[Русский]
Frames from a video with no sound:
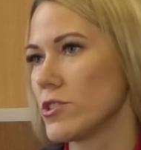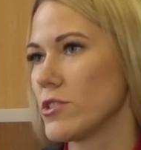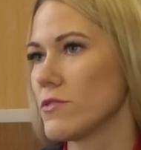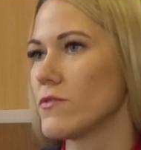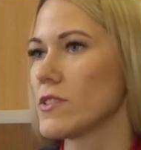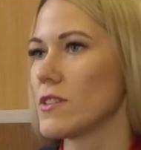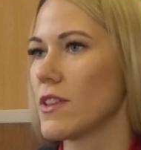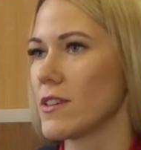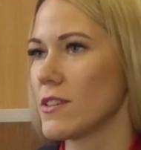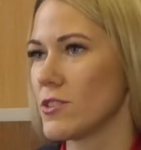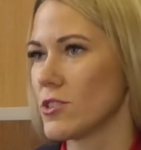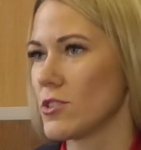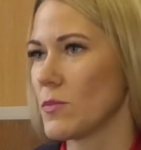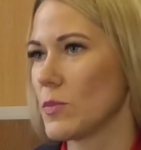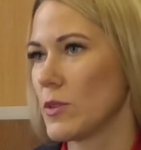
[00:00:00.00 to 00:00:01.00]
чем в
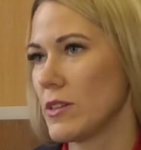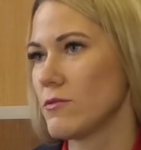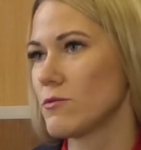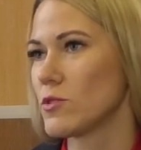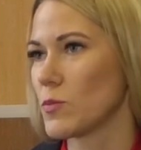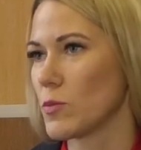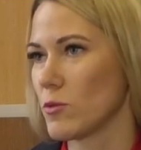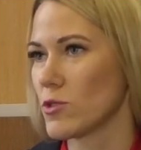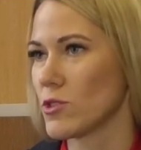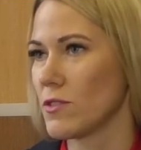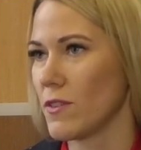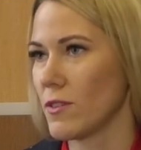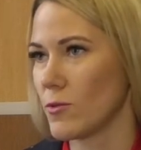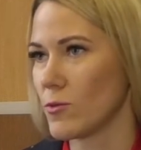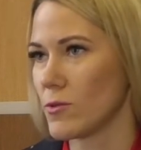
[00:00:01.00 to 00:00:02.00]
аналогичном периоде
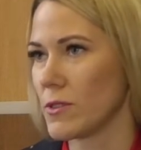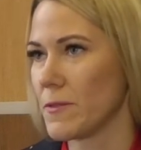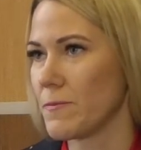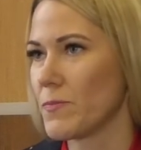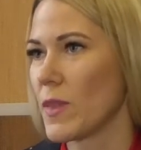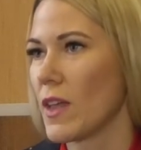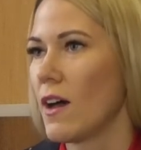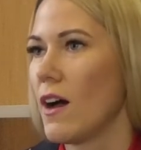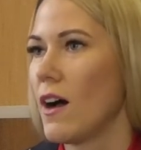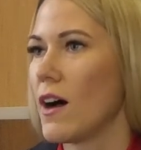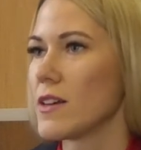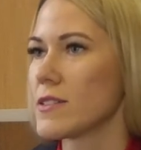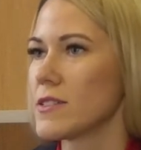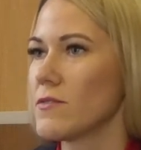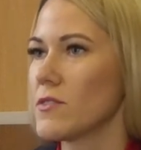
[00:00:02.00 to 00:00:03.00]
прошлого года.
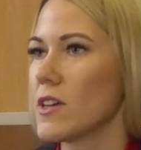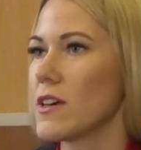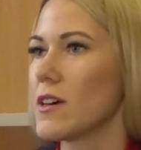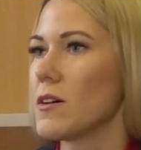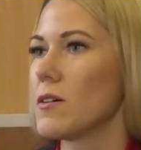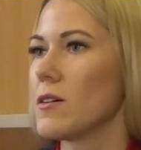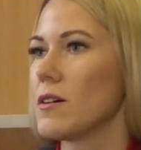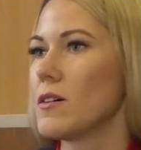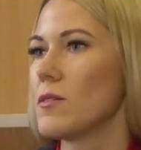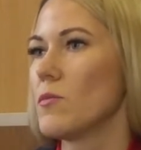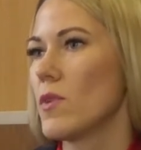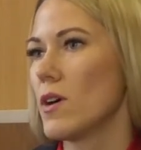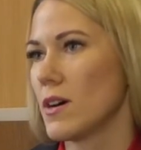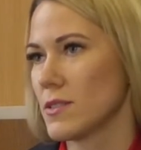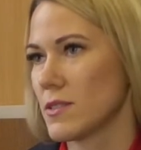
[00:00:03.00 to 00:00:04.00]
Основная а,
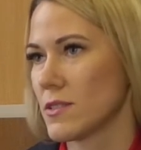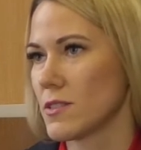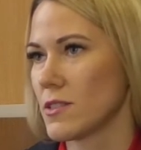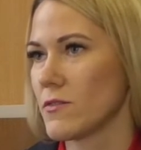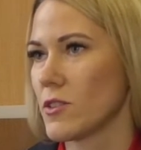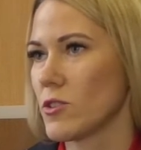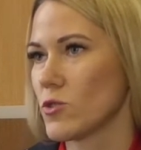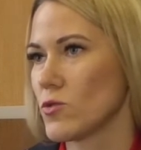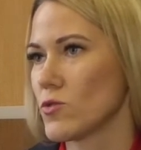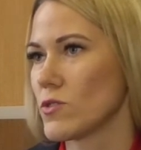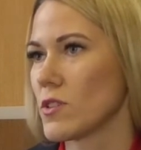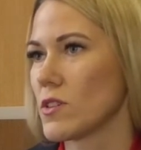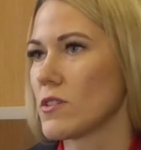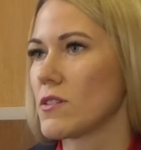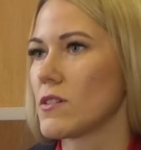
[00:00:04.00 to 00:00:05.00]
масса
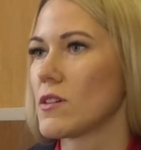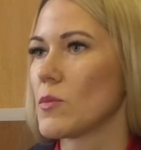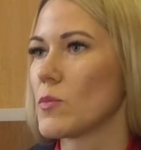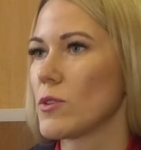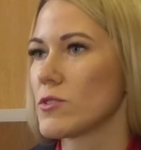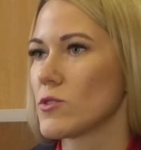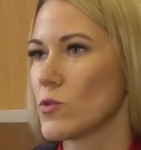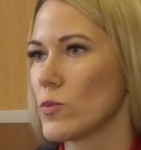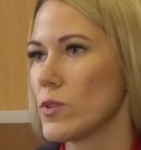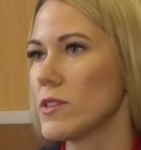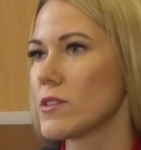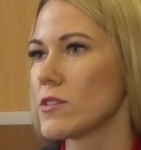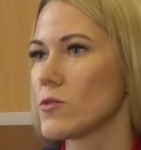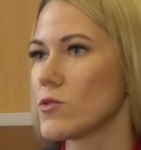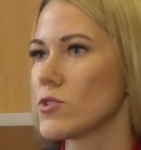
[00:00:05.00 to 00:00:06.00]
совершенных э,
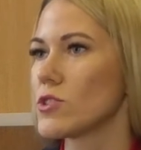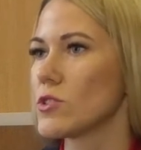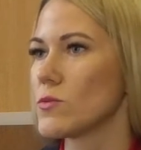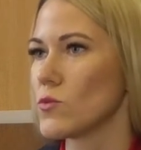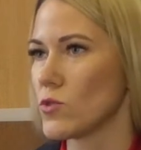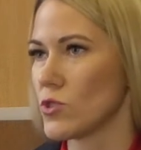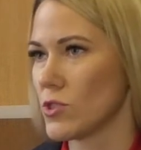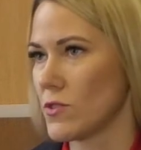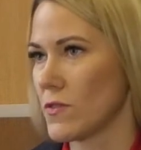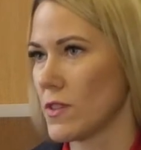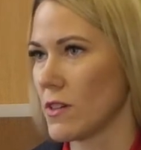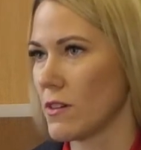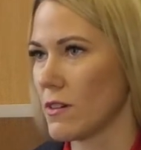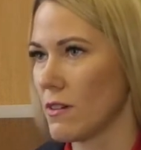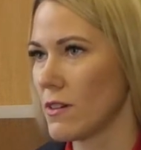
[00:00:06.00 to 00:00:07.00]
преступлений носит
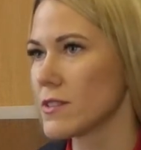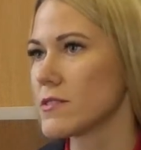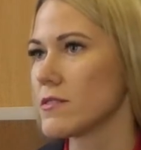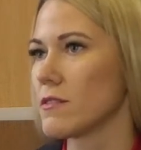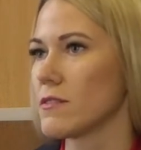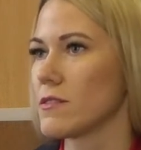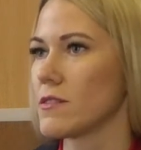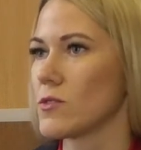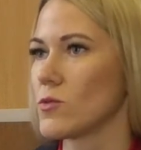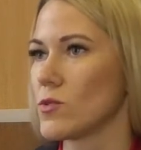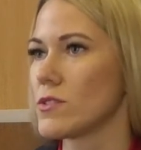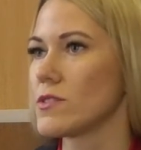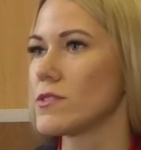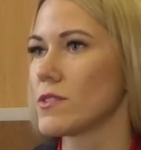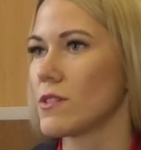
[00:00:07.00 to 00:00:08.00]
имущественный характер, э, то
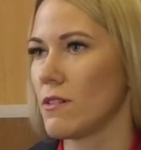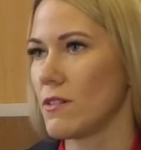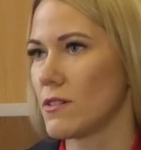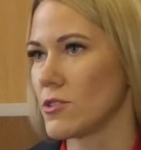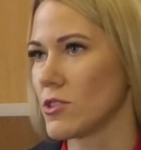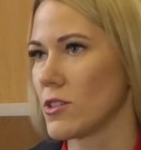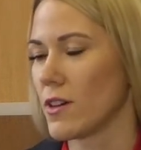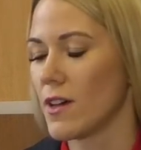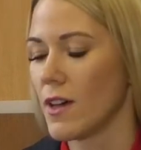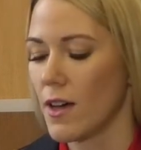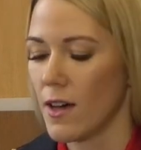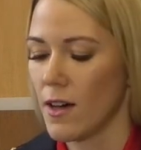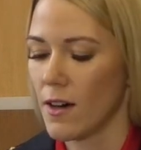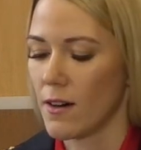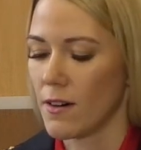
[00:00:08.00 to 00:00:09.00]
есть кражи.
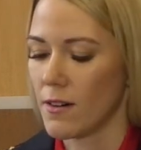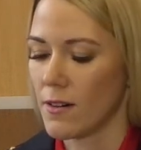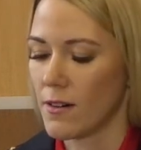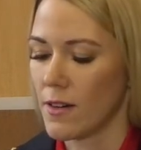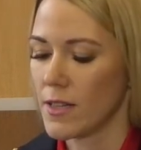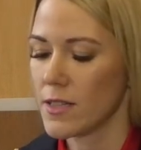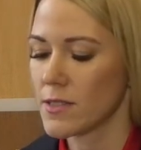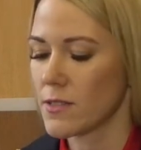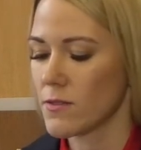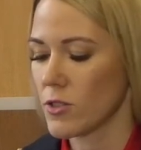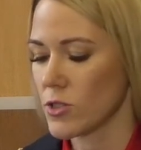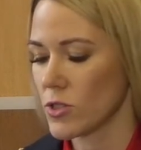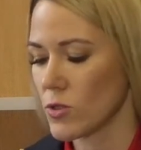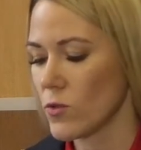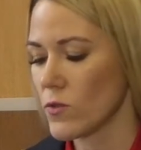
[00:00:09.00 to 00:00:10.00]
А, их
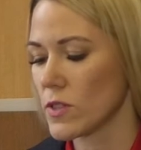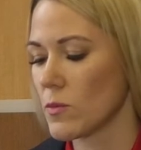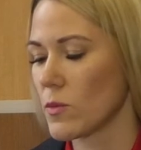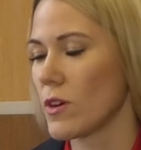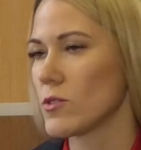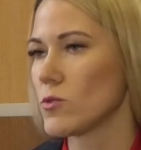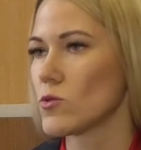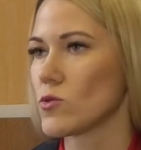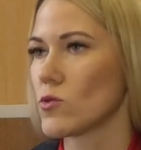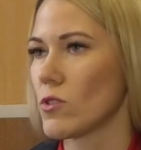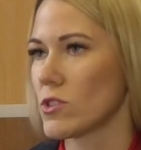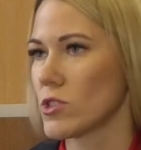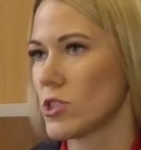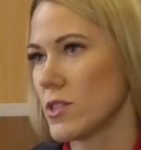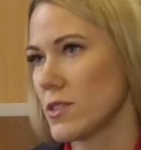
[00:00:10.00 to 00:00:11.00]
совершенно совершено в этом году
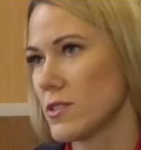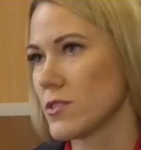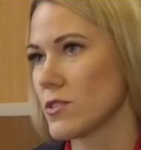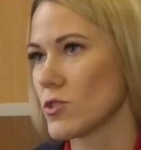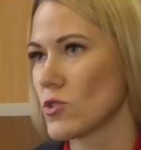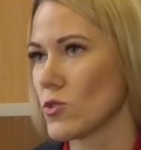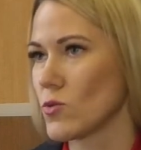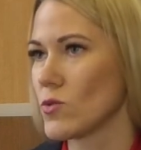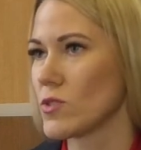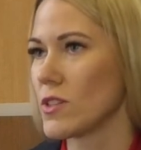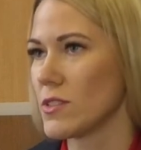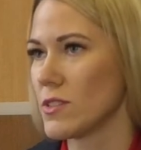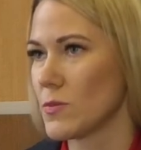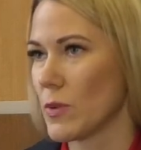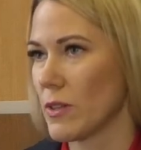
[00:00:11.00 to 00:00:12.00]
46, что
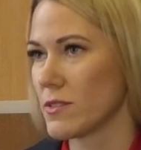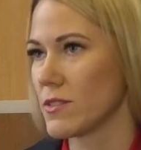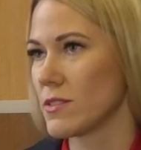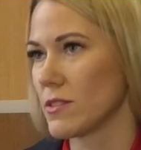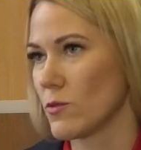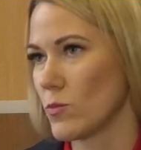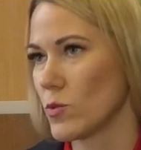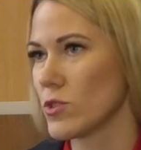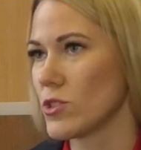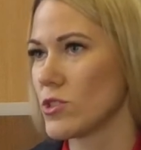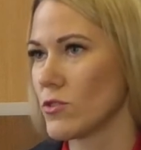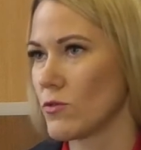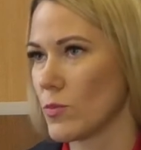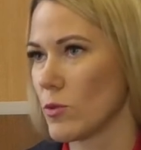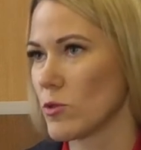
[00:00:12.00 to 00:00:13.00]
на 10% больше,
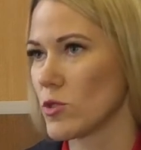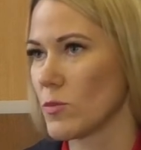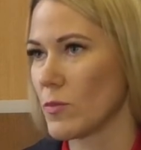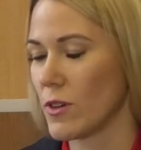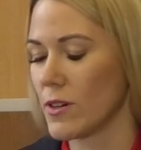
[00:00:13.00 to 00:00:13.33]
чем в прошлом